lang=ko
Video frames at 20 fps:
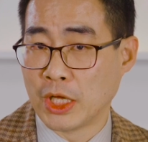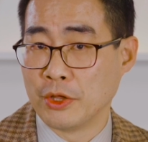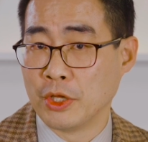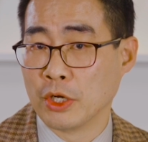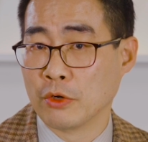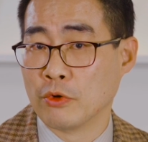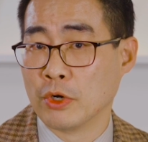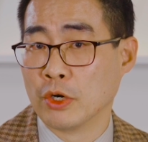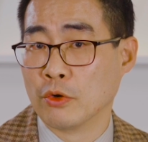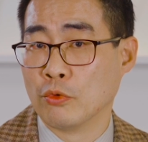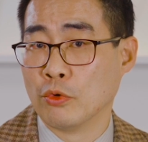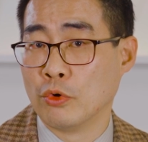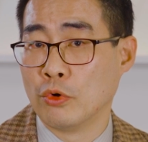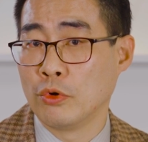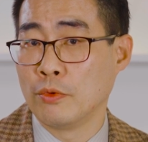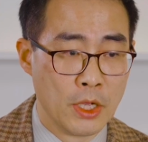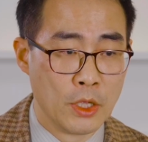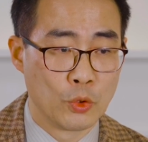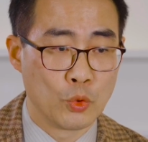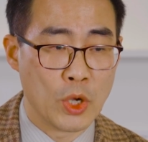안 될 것
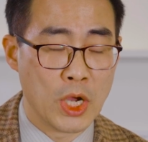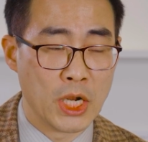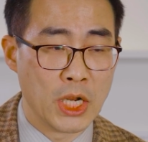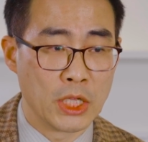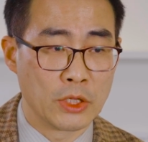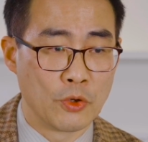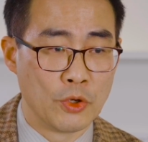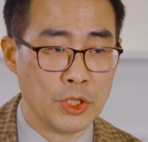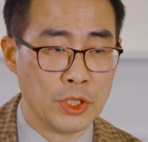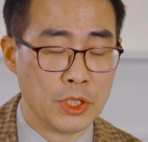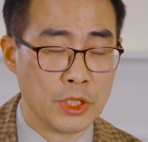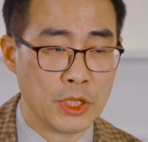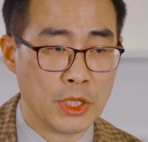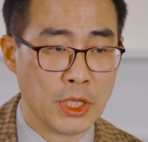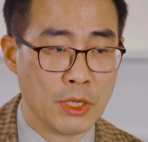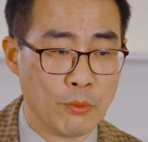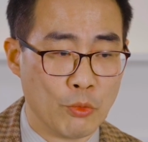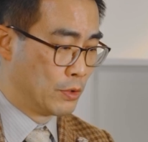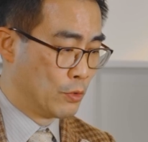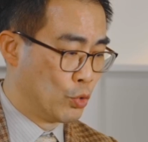같고, 또 하나 더
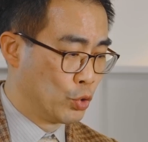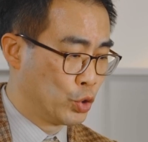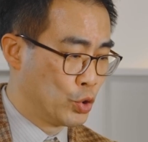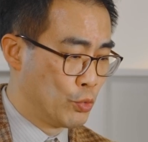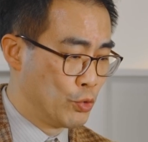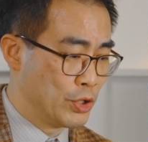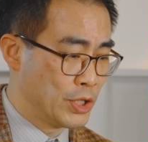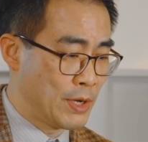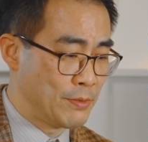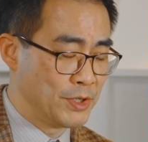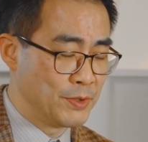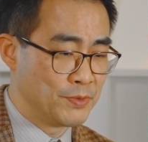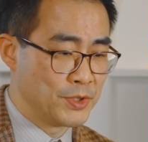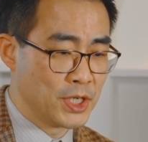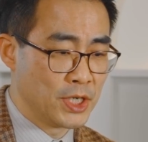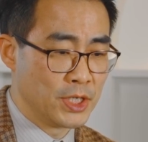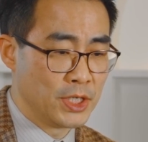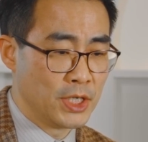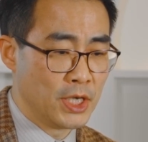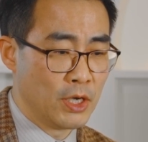있는데 영더블유
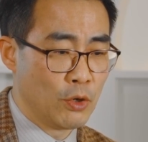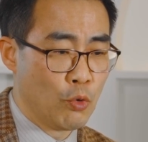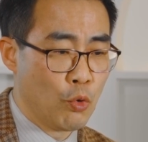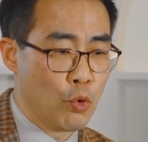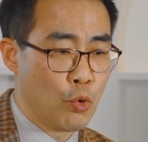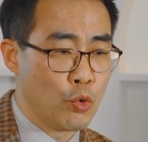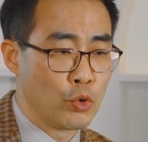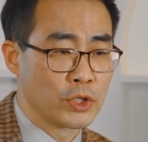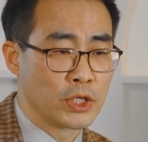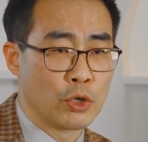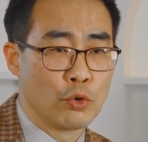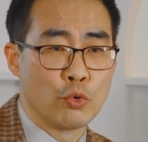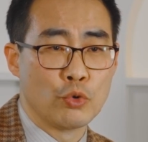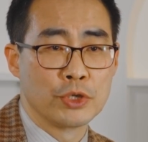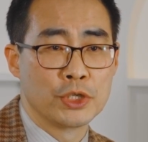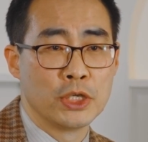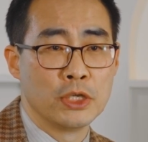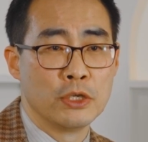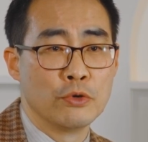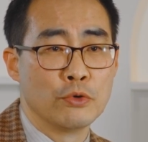삼십짜리에
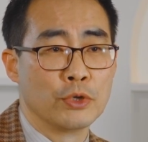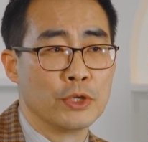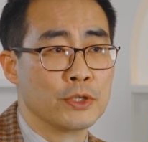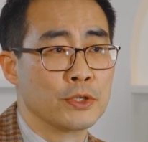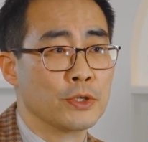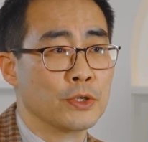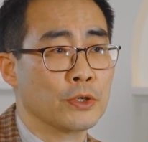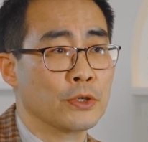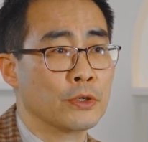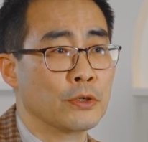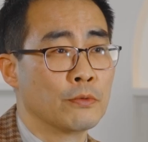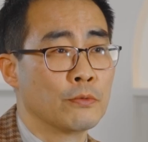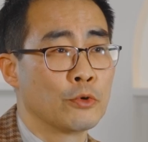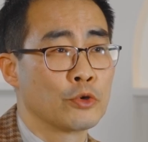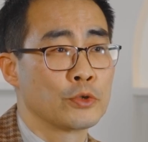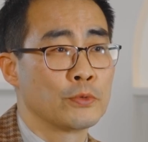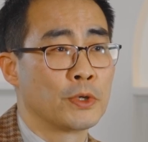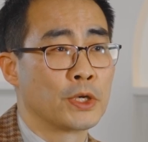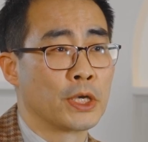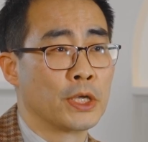오공사오공칠용 있어요,
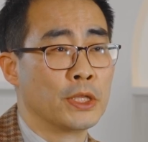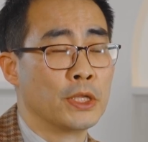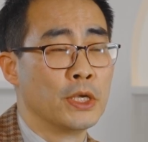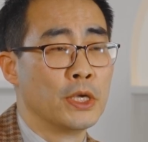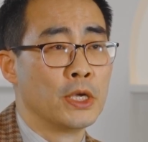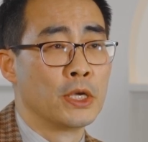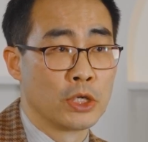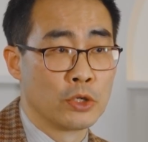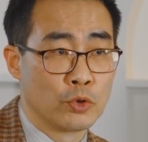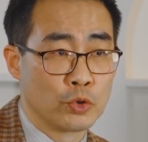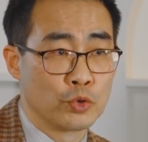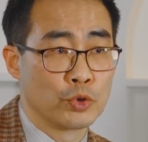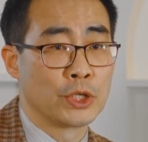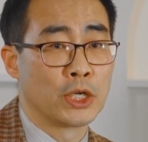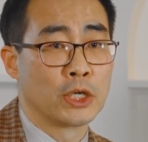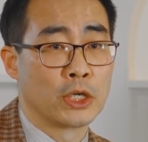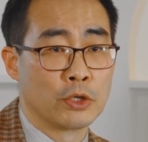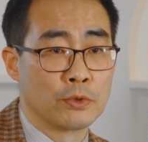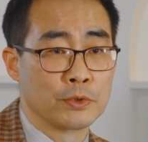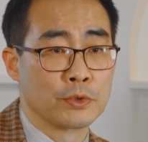폭스바겐. 그것도
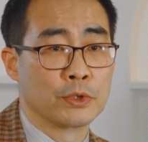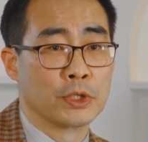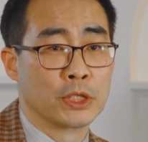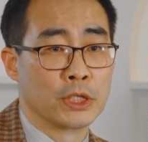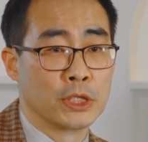상관없을 것